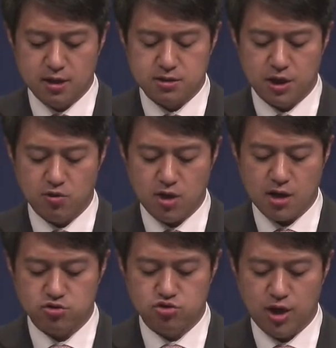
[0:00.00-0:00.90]
그리고
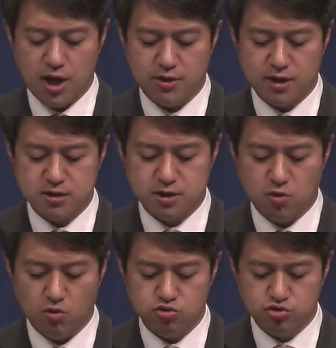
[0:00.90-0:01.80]
각 줄에 하나씩
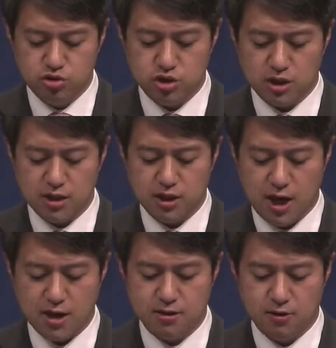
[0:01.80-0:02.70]
순전한
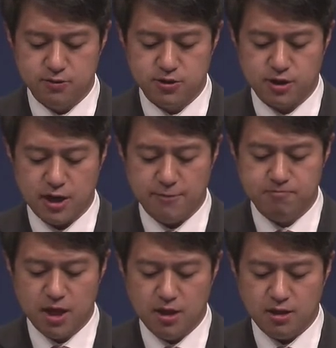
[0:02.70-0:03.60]
향을 얹어라.
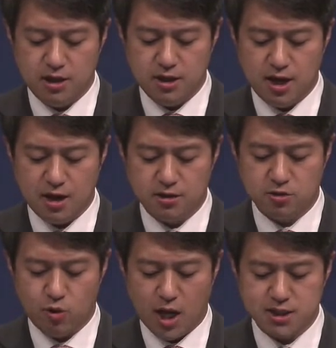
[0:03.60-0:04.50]
이
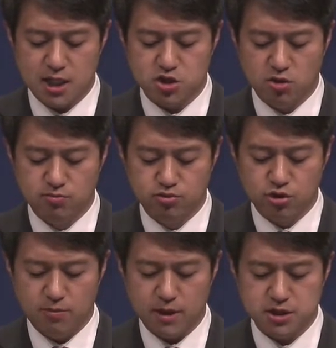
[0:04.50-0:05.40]
향은 과자
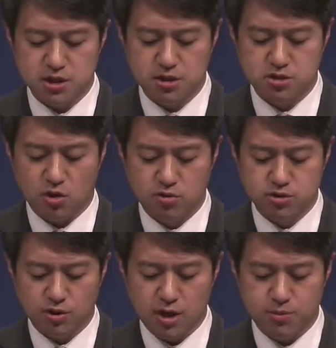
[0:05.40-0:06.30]
전부를 바치는
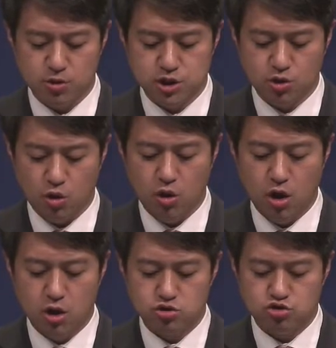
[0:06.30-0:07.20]
정성의 표시로
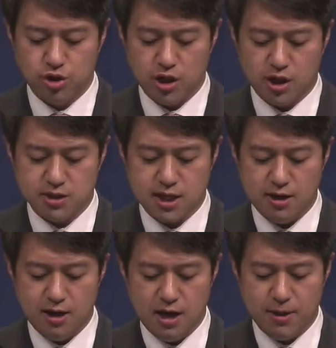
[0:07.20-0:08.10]
주에게
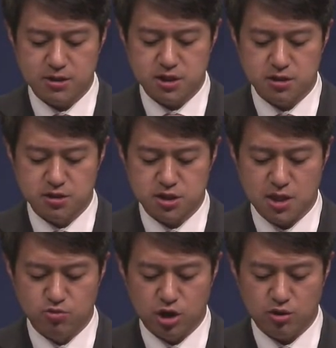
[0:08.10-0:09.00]
살라 바치는
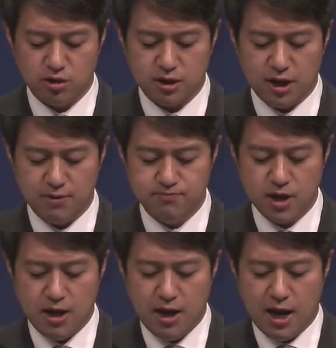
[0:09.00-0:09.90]
제물이 된다.
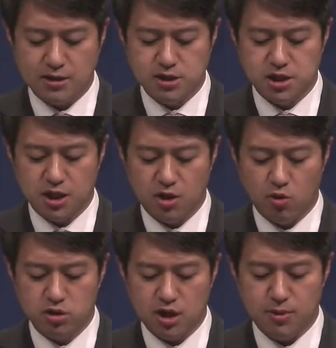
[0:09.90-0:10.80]
안식일이
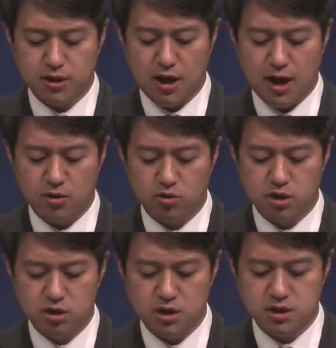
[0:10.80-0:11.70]
올 때마다
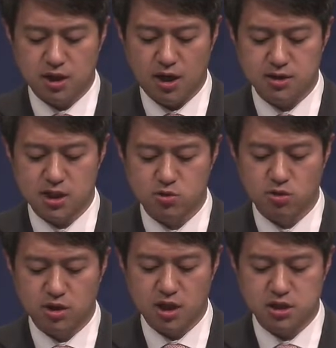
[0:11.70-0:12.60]
아론은 이스라엘
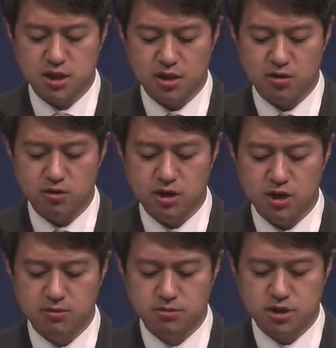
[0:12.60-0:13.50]
자손을 대신하여
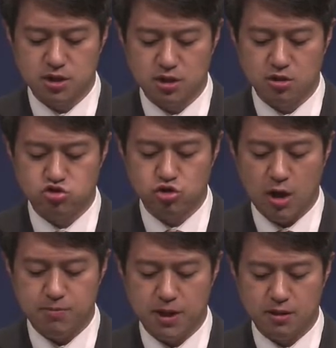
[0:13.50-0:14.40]
이 음식을 주
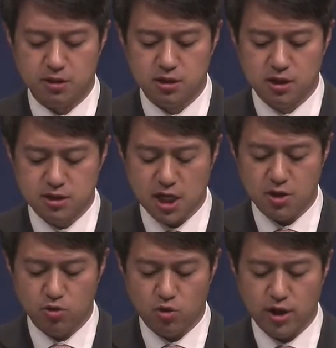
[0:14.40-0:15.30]
앞에 늘
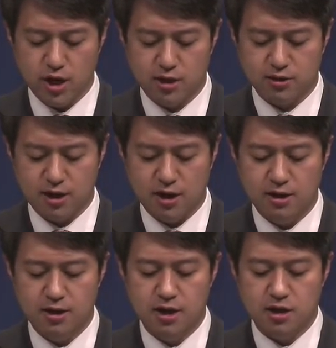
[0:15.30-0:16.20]
차려놓아야 한다.
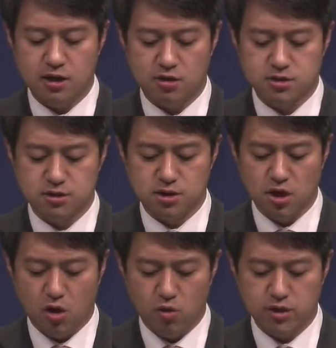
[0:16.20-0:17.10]
이것은
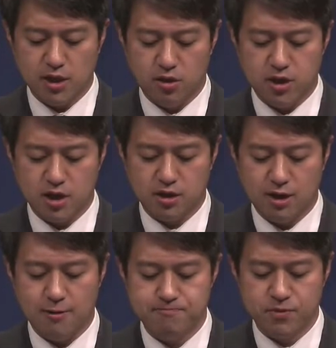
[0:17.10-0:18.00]
영원한
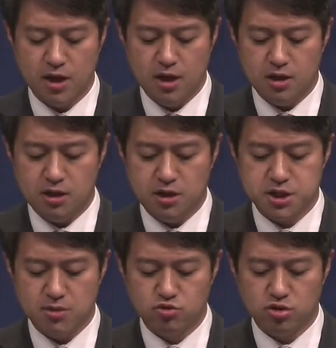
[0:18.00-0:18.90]
언약이다. 이
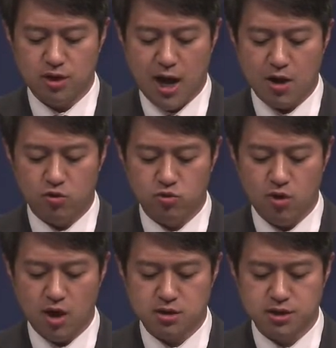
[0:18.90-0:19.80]
제물은
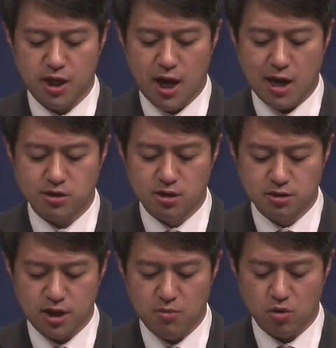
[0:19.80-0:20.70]
아론과 그의
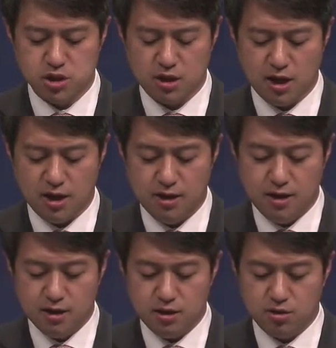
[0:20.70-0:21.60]
아들들의 몫이다.
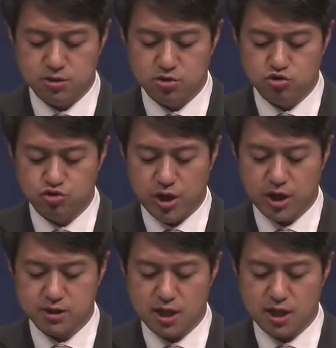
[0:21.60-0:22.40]
이것은 주에게